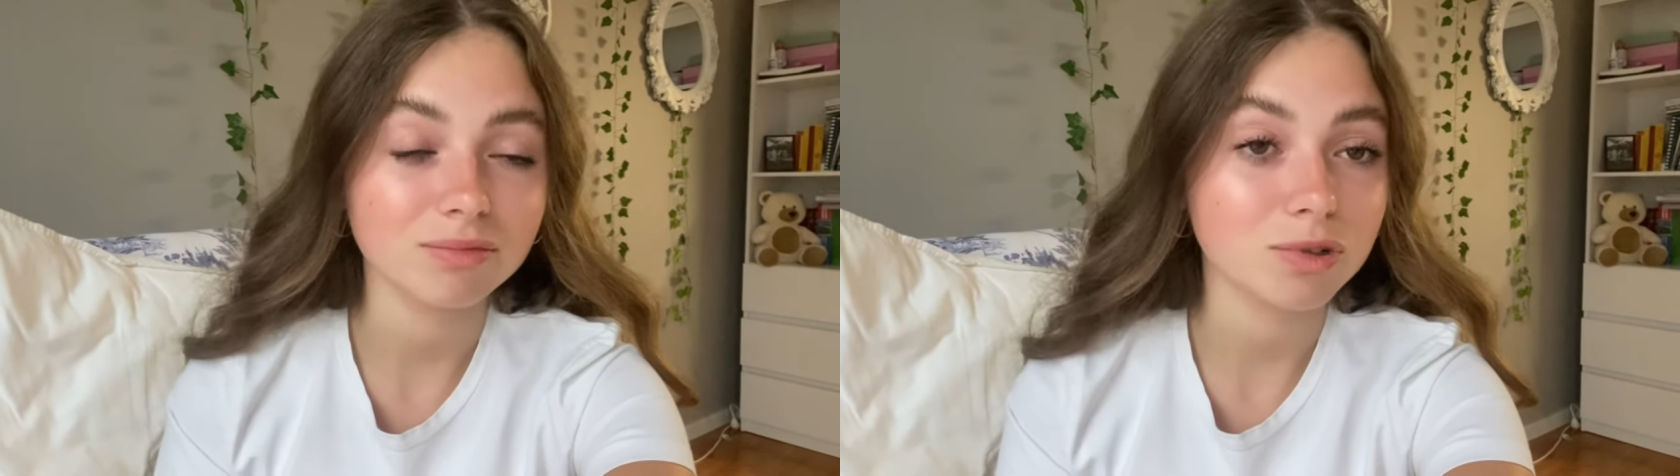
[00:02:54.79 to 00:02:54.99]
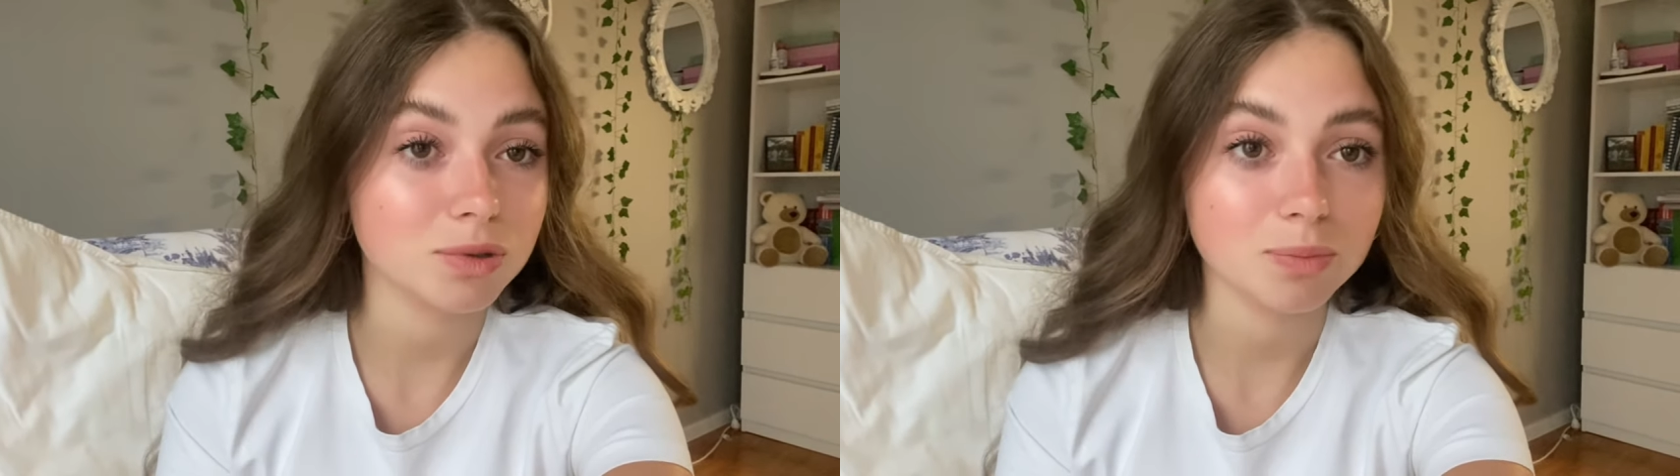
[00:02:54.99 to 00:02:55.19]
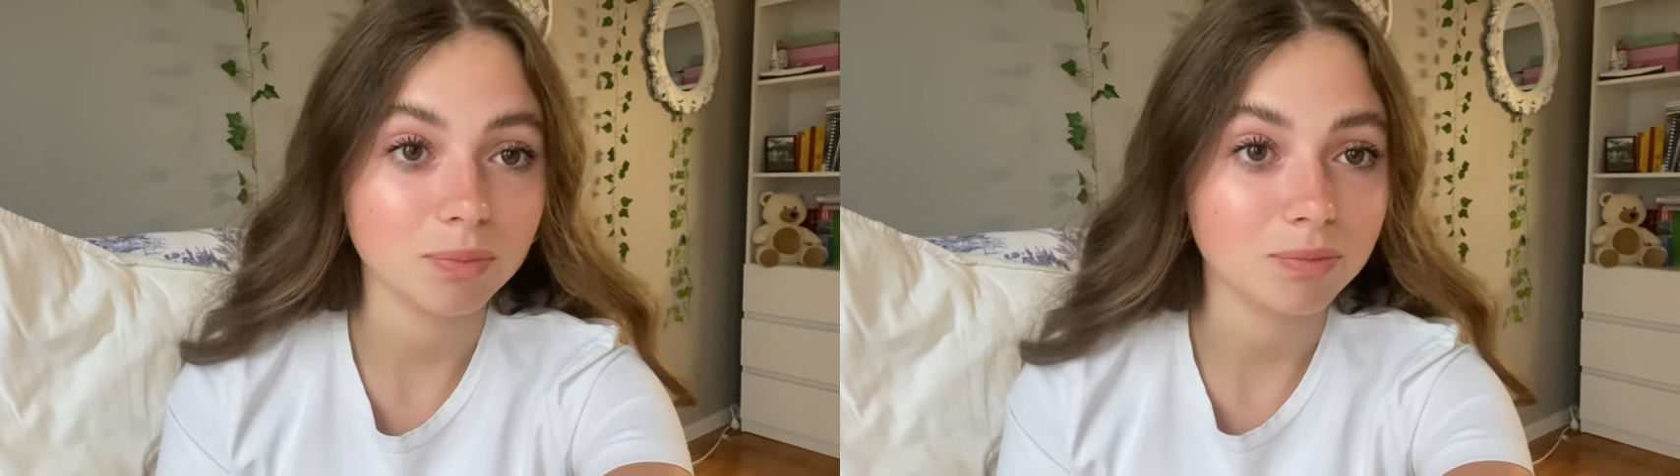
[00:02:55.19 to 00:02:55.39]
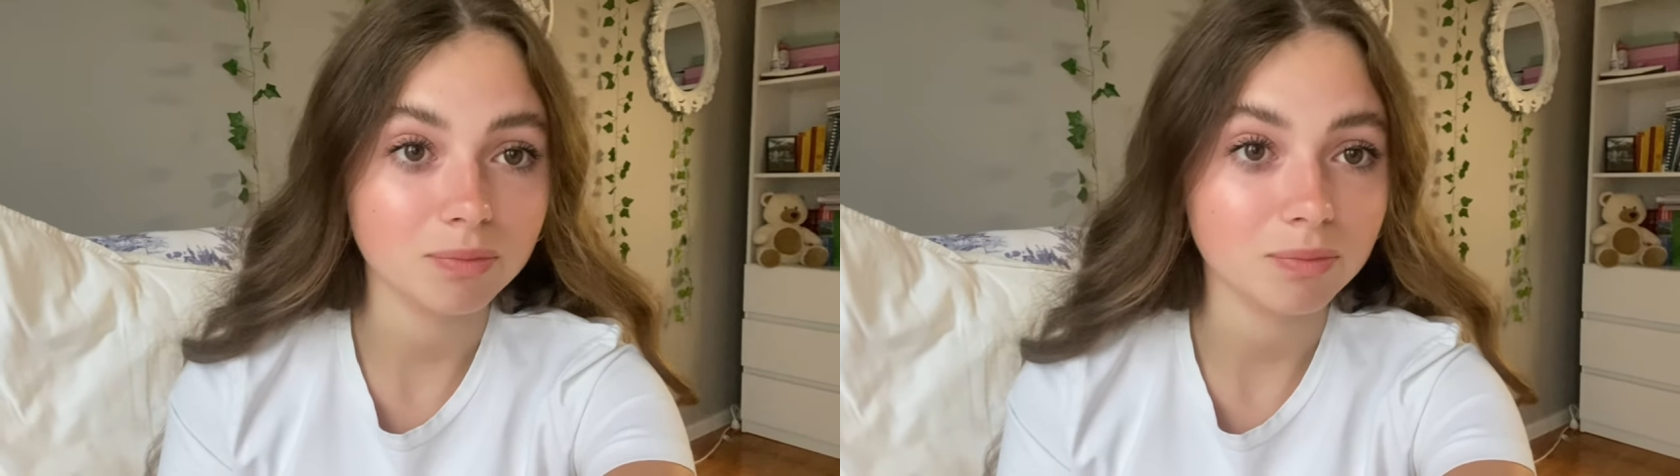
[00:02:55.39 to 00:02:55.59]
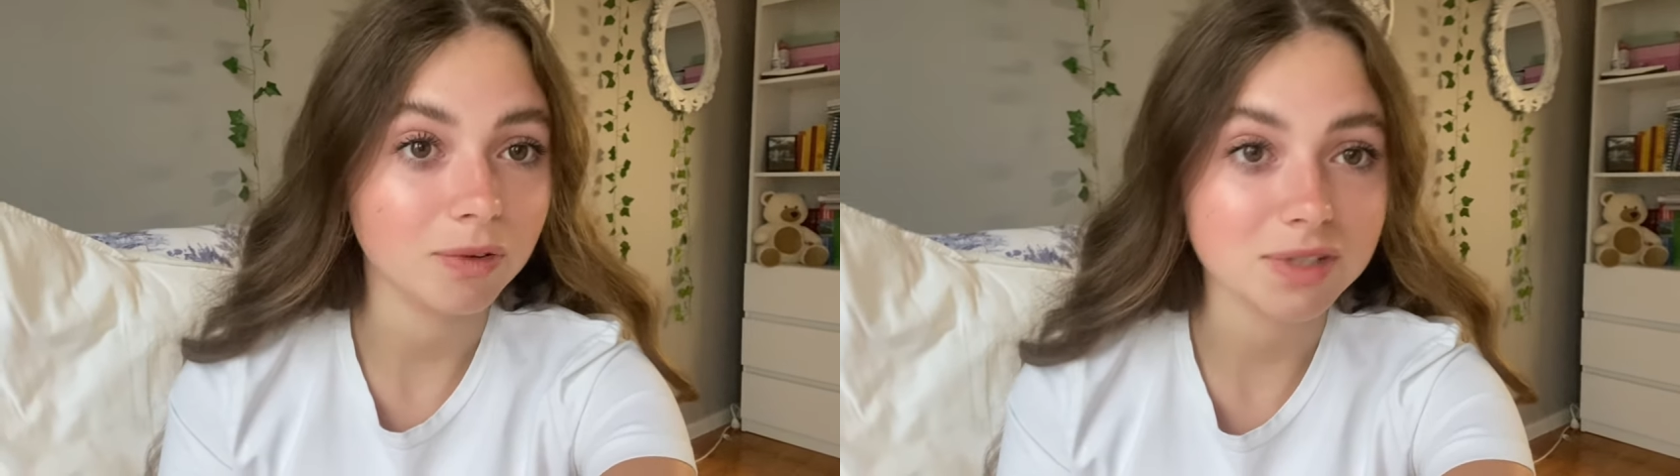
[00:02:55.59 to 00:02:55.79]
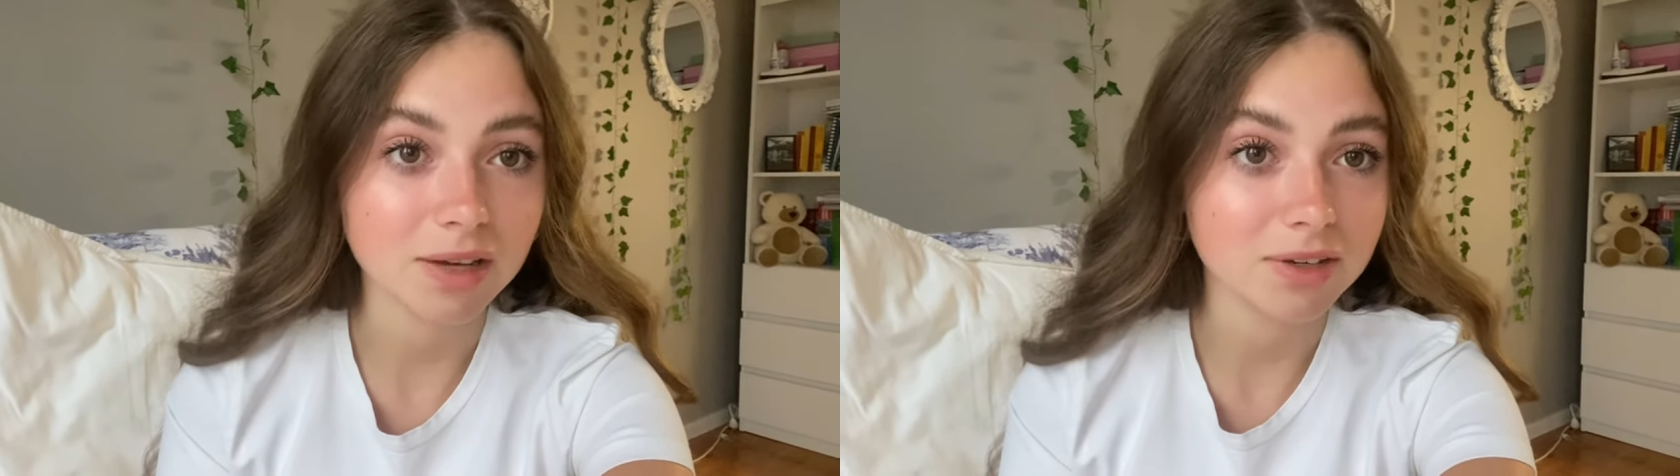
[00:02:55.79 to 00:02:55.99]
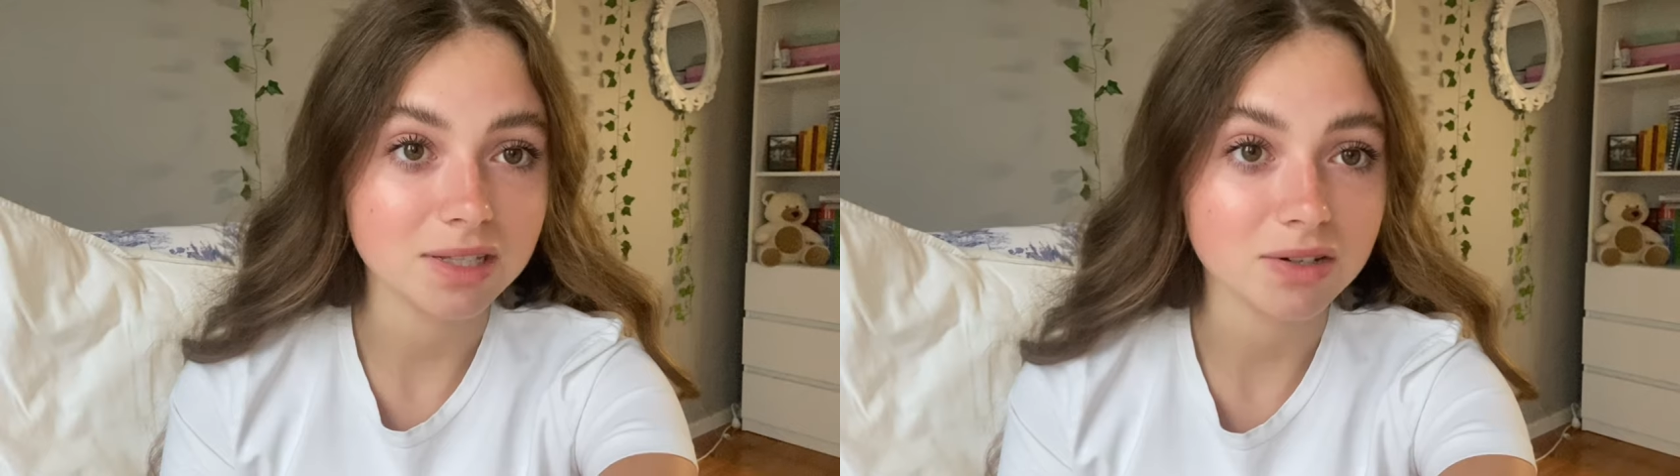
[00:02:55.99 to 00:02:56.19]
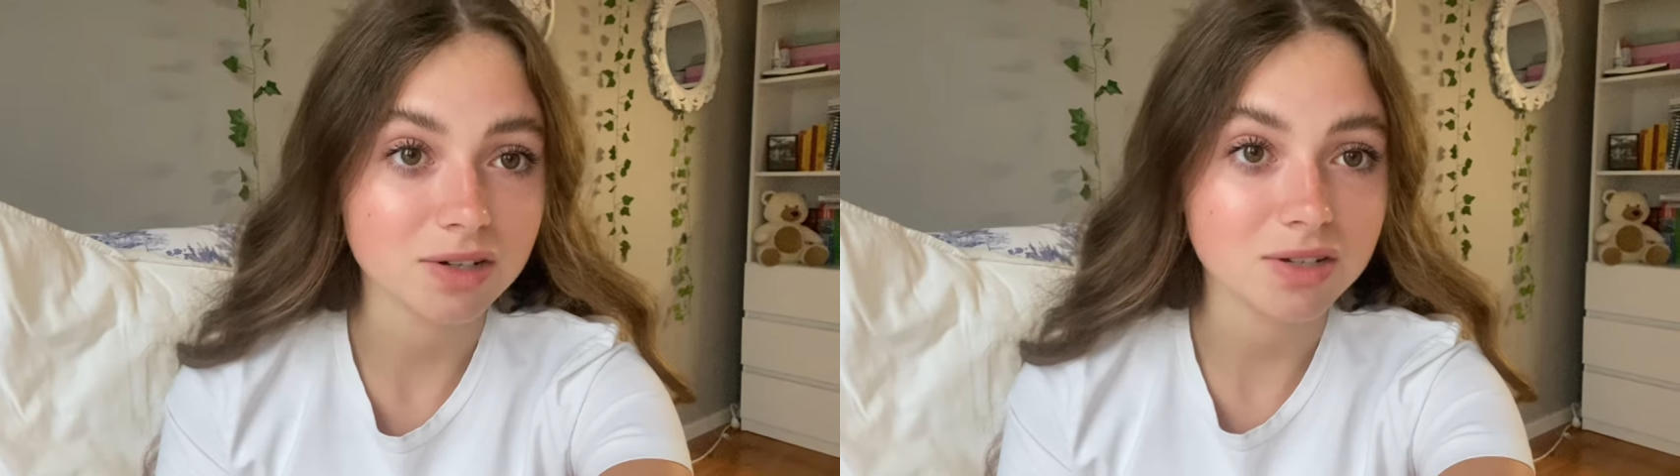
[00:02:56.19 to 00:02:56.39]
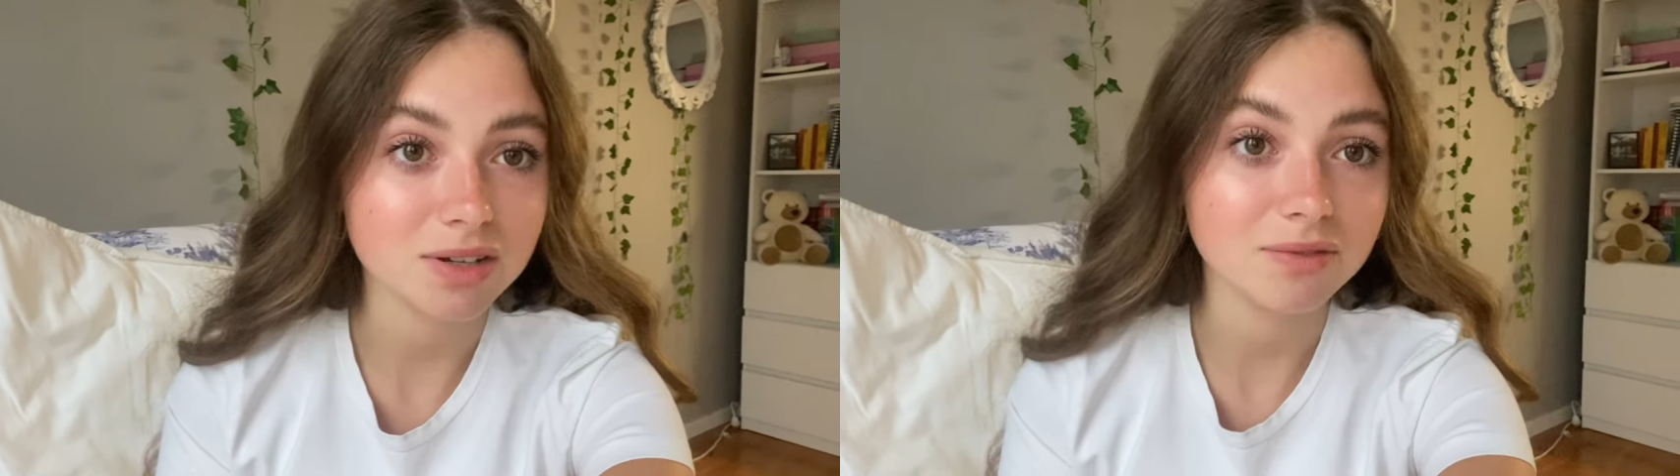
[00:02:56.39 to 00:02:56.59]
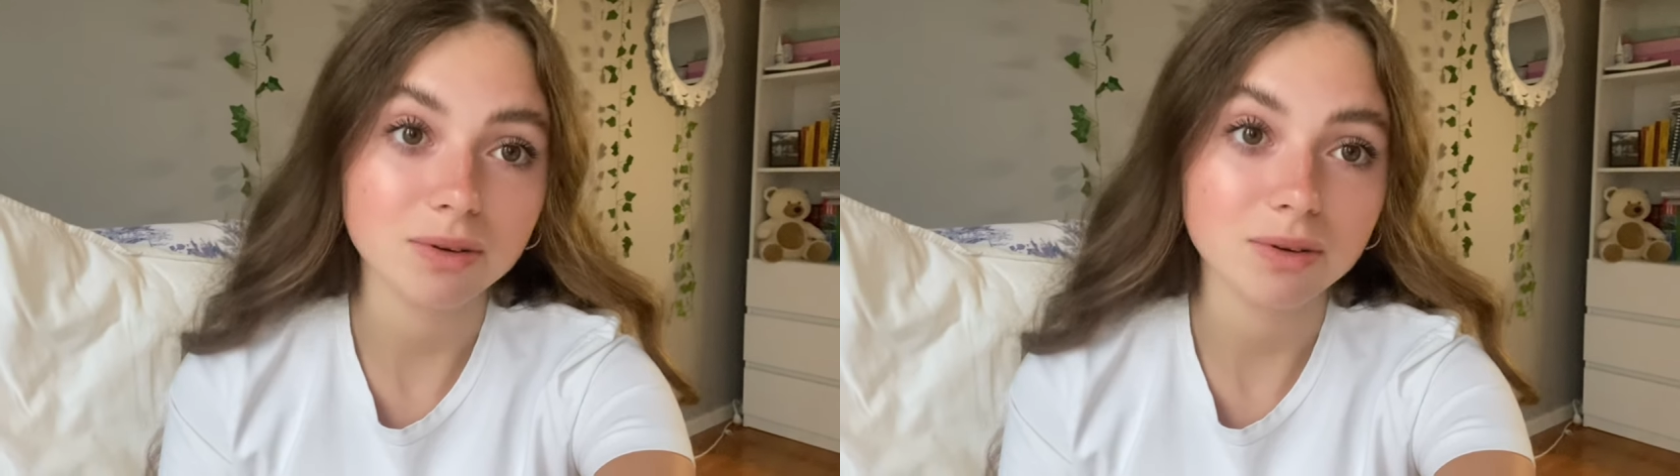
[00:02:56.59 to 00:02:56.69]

już powystawiać te rzeczy.